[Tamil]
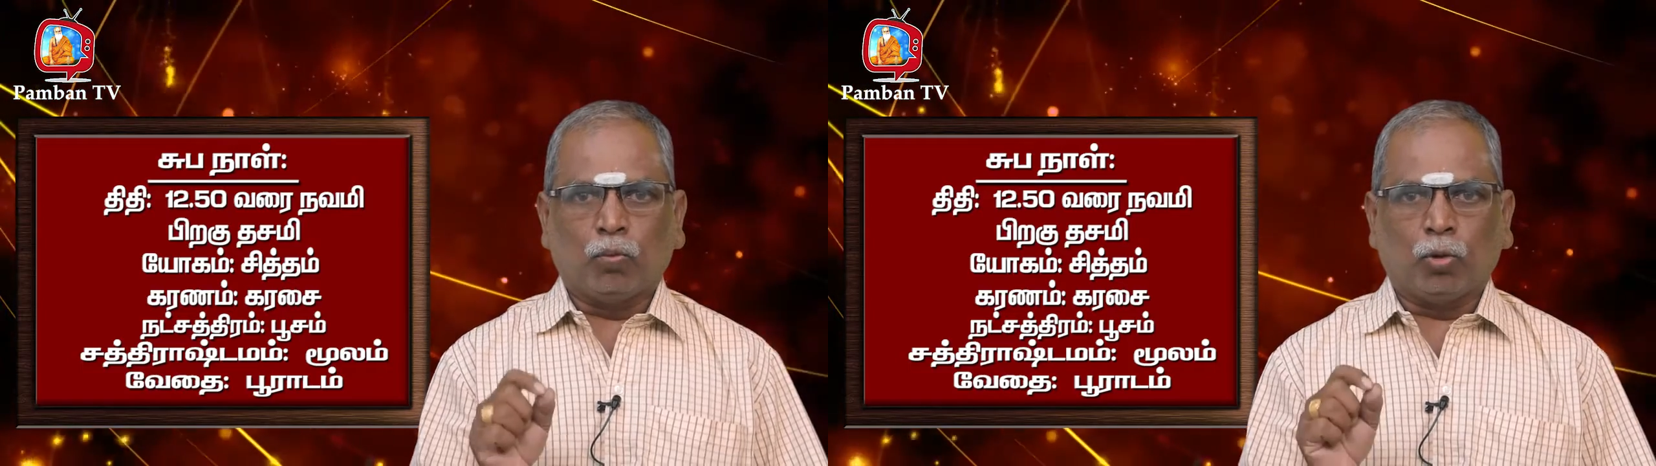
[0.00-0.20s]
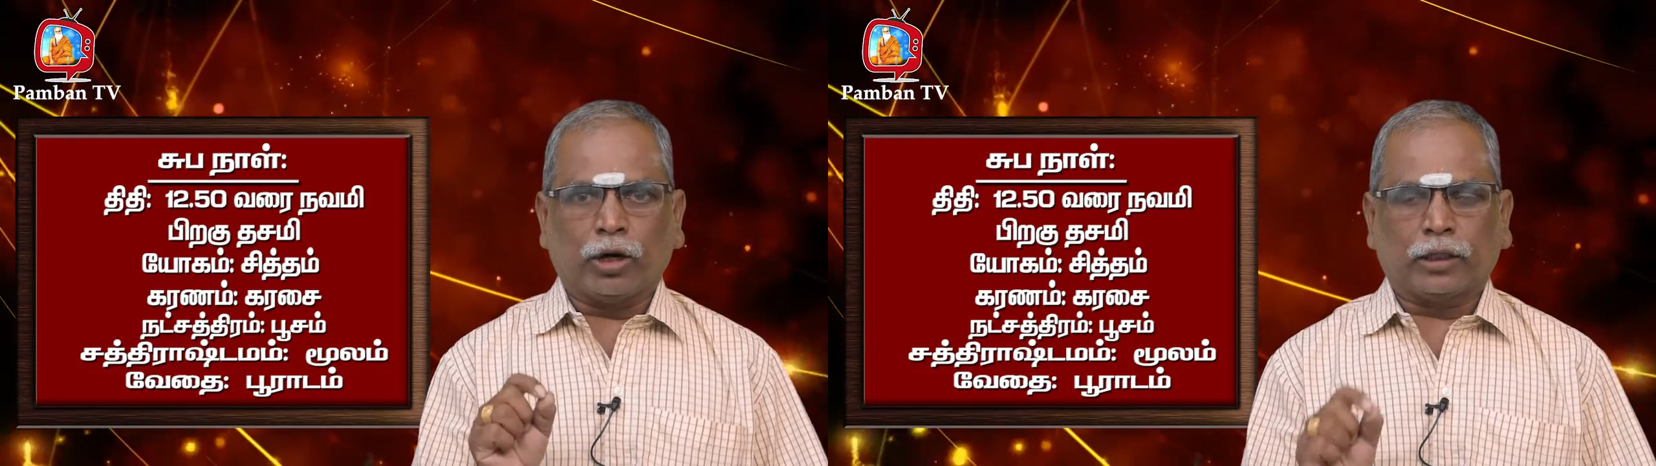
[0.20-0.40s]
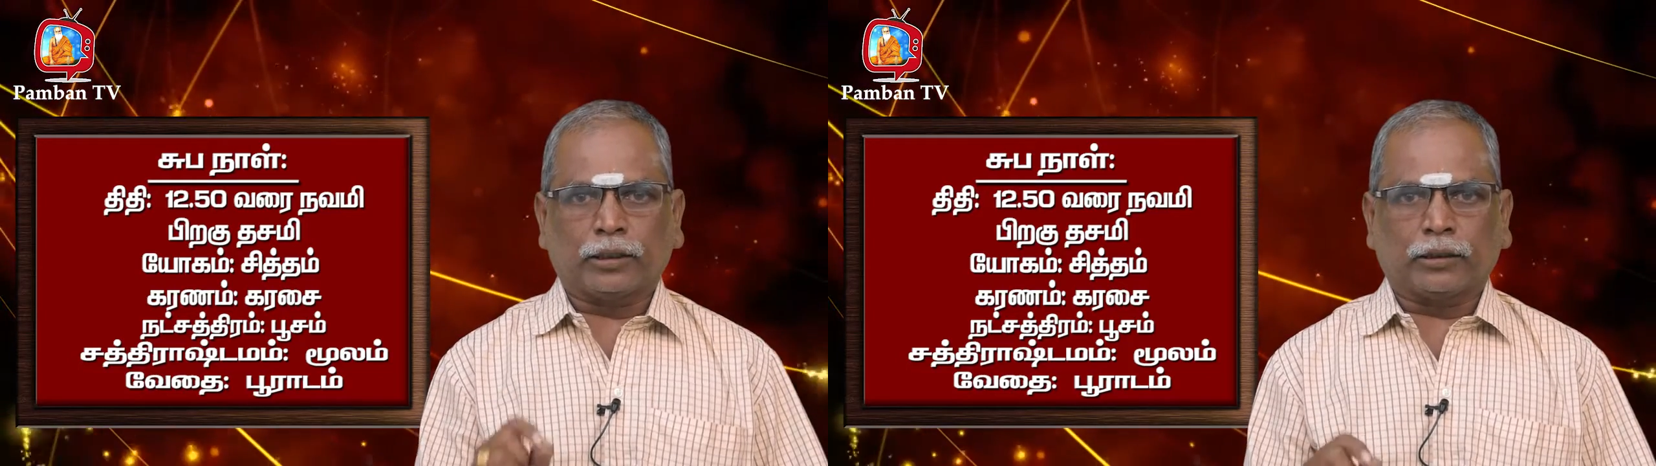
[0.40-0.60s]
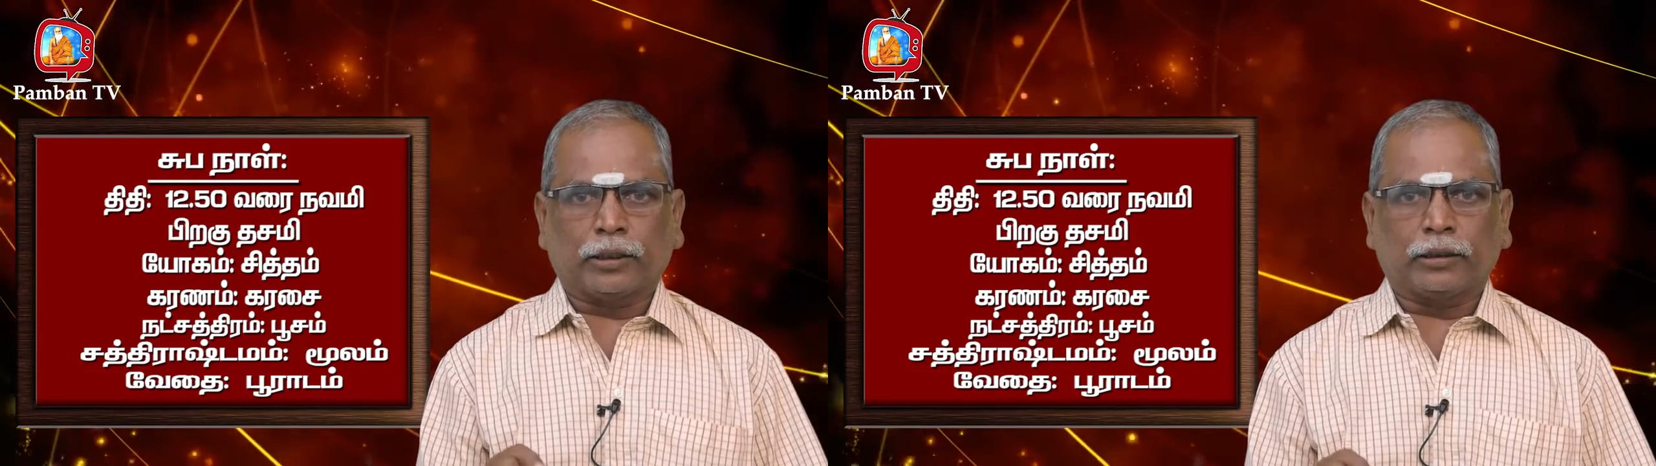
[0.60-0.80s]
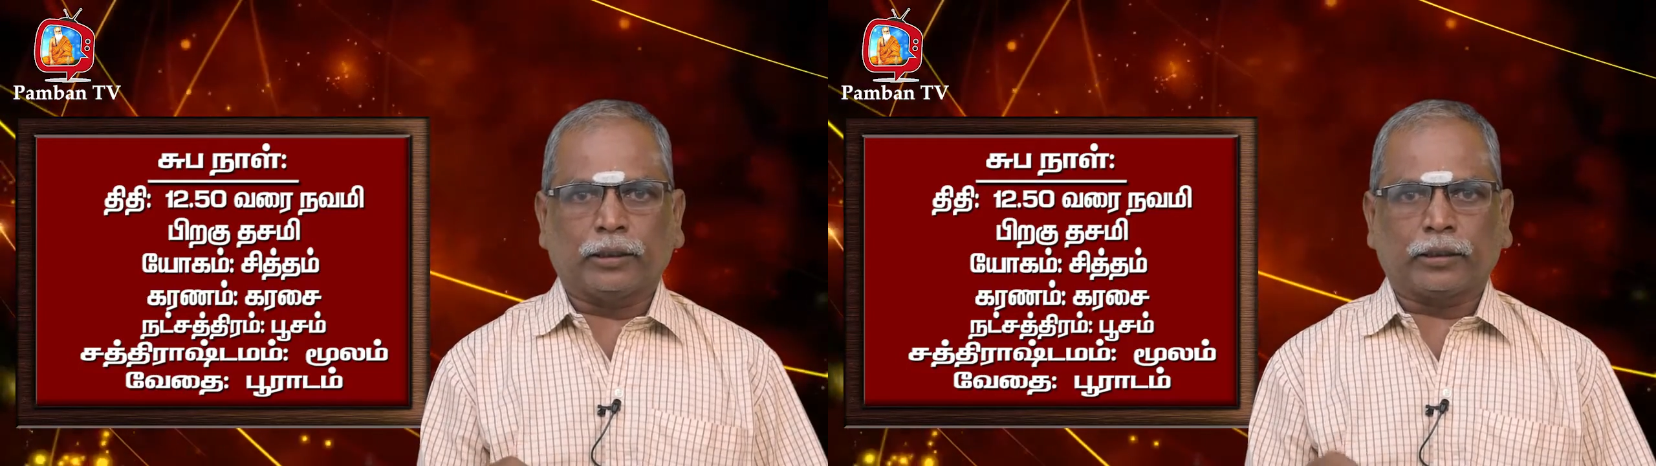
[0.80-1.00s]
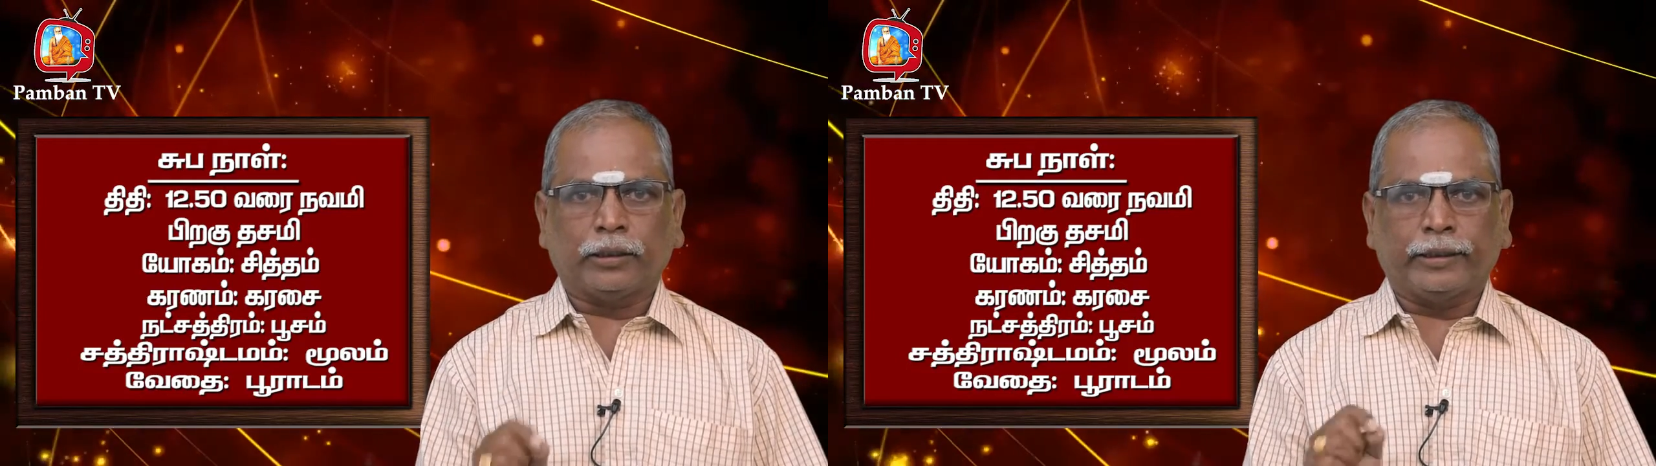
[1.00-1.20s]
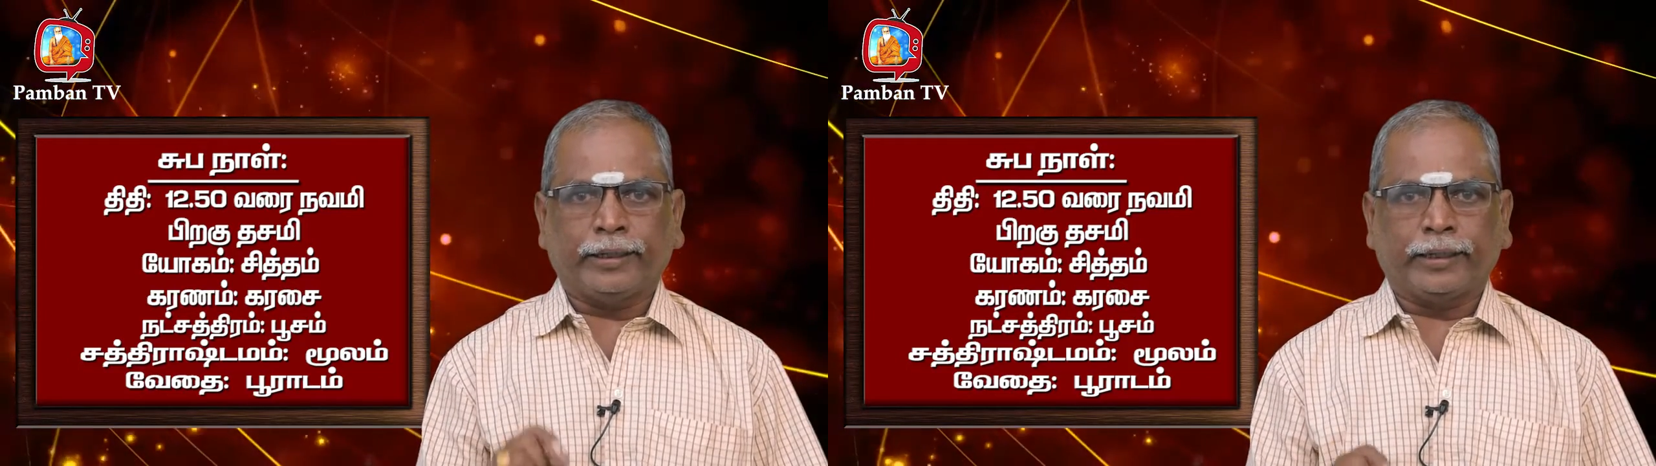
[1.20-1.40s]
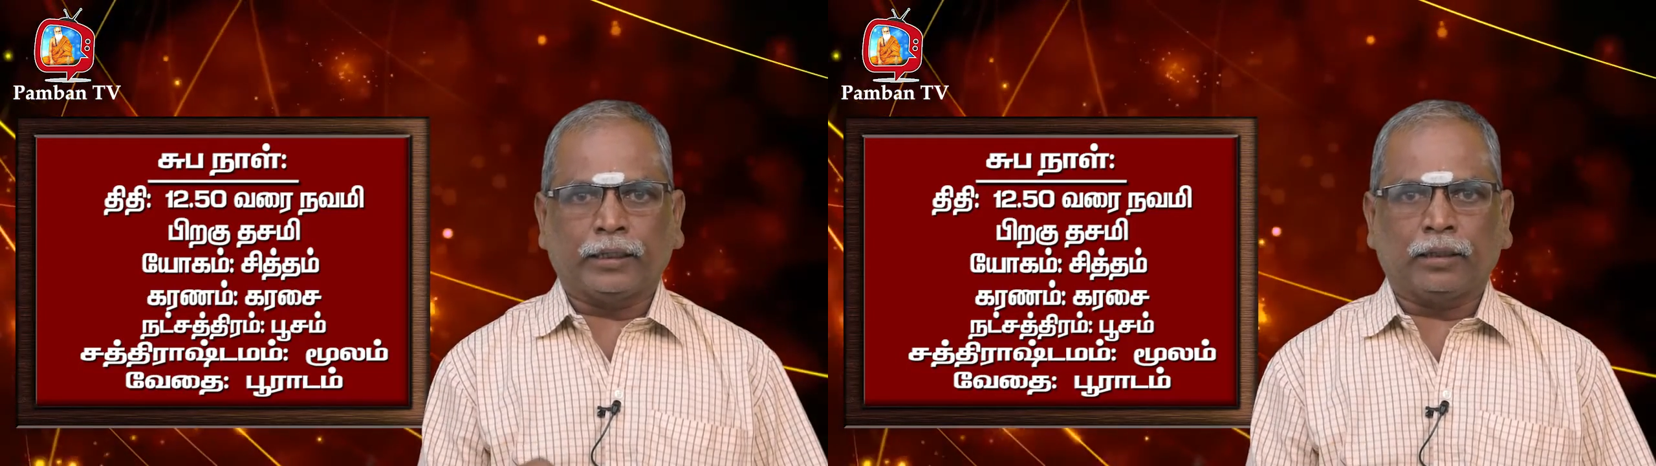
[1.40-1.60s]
மூல நட்சத்திரத்திற்கு இன்றைய